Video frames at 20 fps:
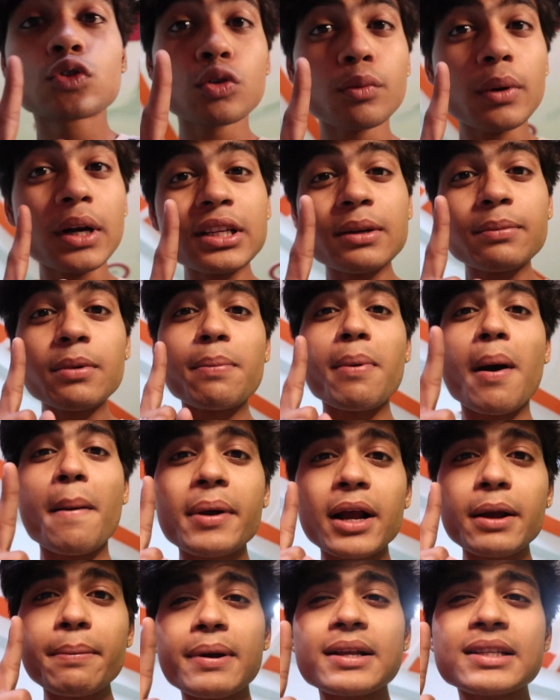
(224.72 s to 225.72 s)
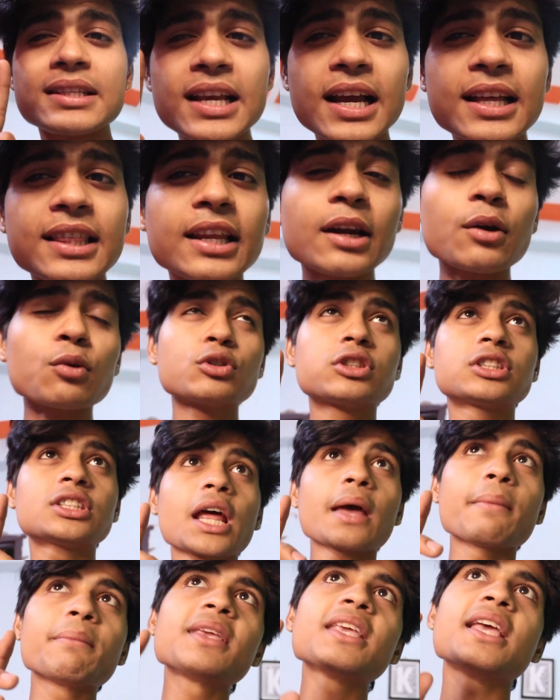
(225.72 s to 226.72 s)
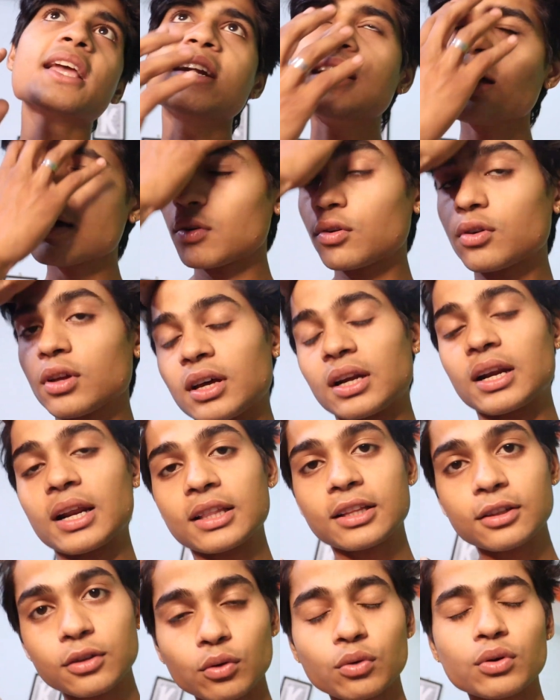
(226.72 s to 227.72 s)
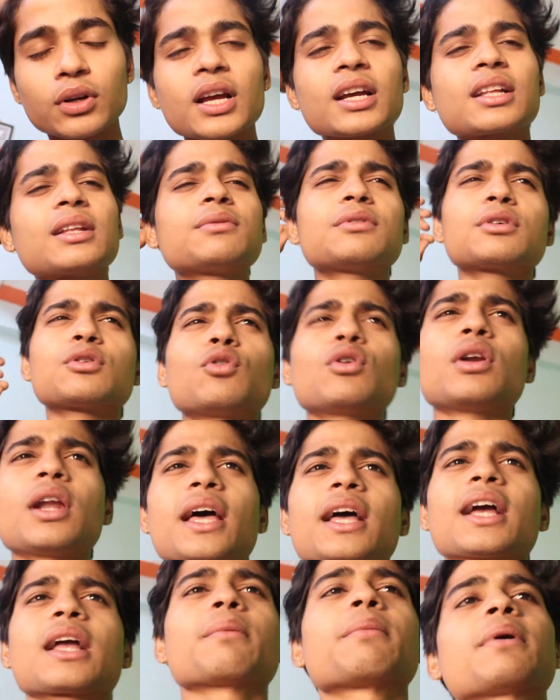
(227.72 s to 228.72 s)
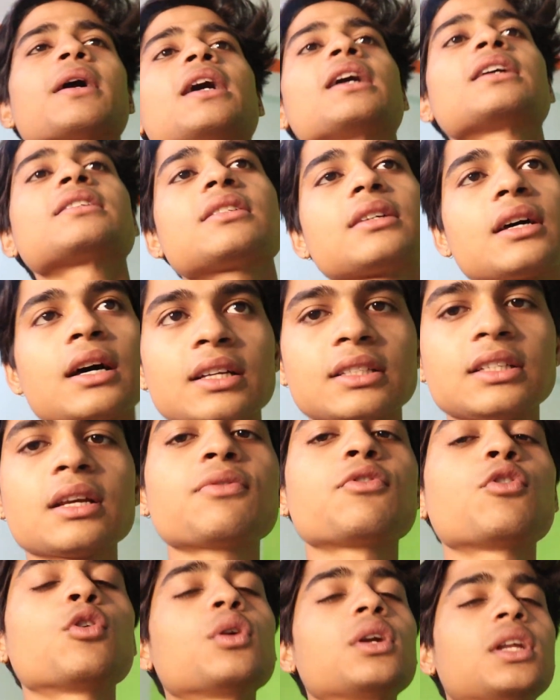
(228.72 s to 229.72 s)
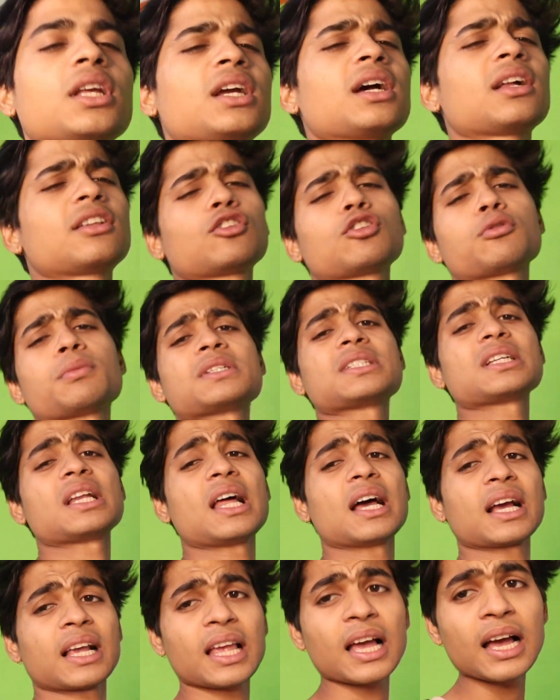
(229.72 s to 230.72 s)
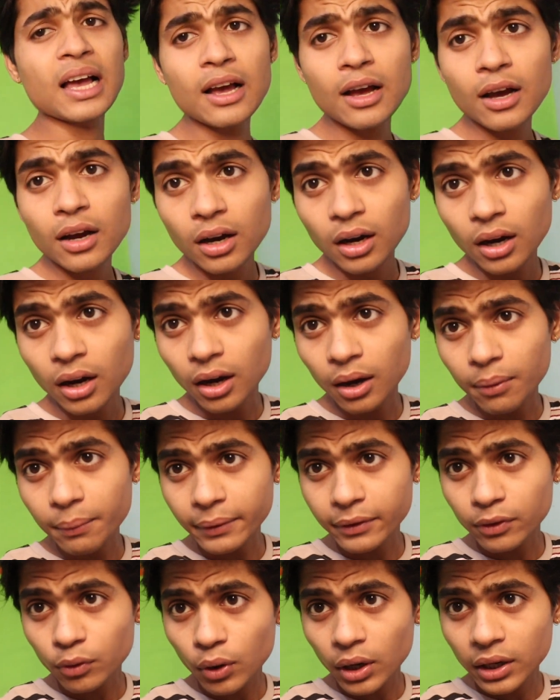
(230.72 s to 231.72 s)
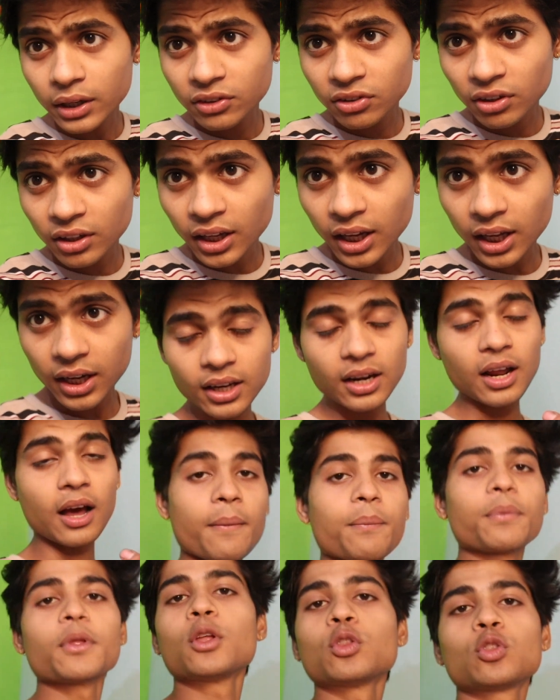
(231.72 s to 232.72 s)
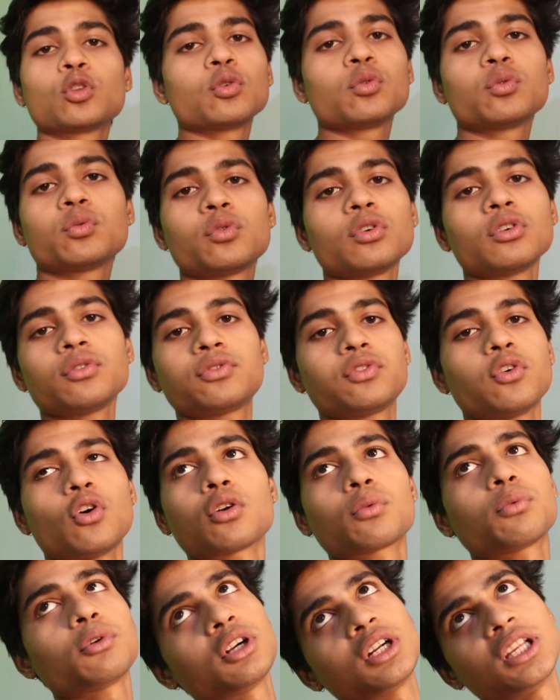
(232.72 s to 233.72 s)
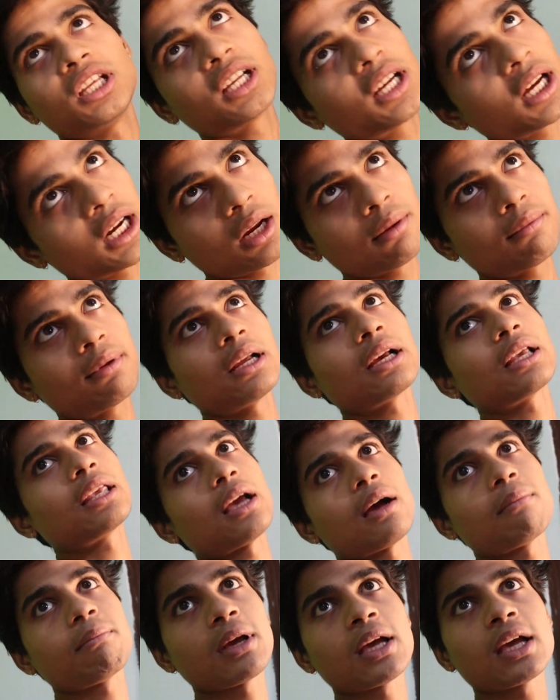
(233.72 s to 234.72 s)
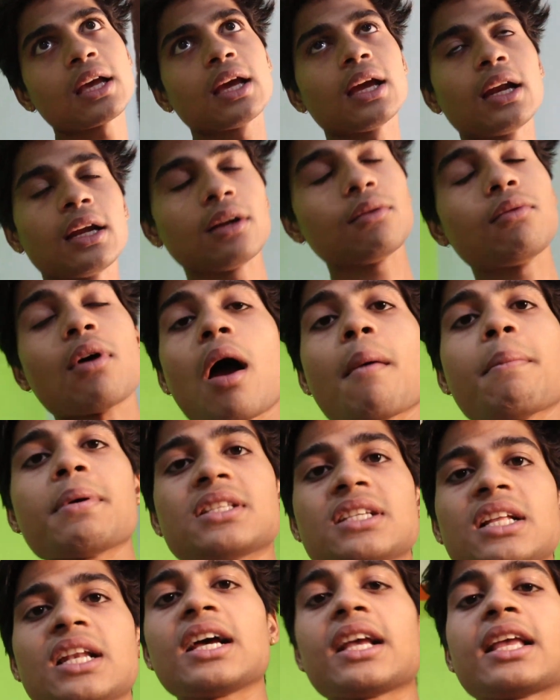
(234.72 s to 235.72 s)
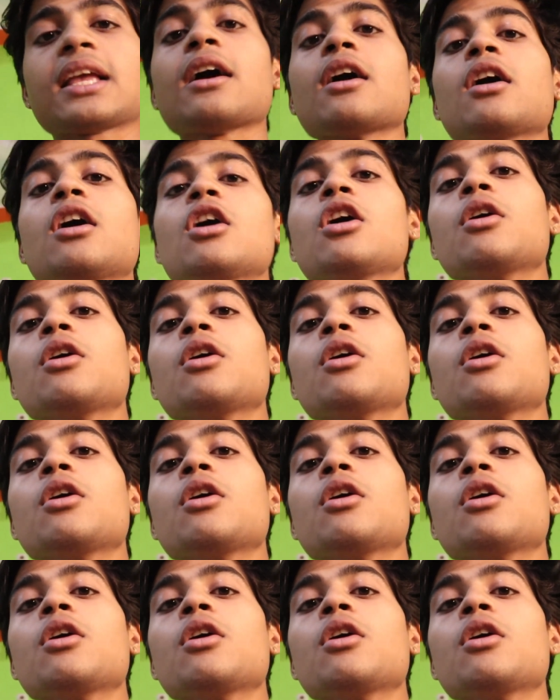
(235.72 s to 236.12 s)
सुबह जब मैं पापा के पास गया था ना उस टाइम भी यही डाउनलोड कर रहा था तो उनका एकदम से कॉल आया कि विकास आ जा फ़ोन ठीक कर दे तो मैं चला गया अभी तो क्वालिटी सही आ रही है ना तो वो फ़ोन वोन ठीक करने में लग गया मैं एंड वहाँ पर चला गया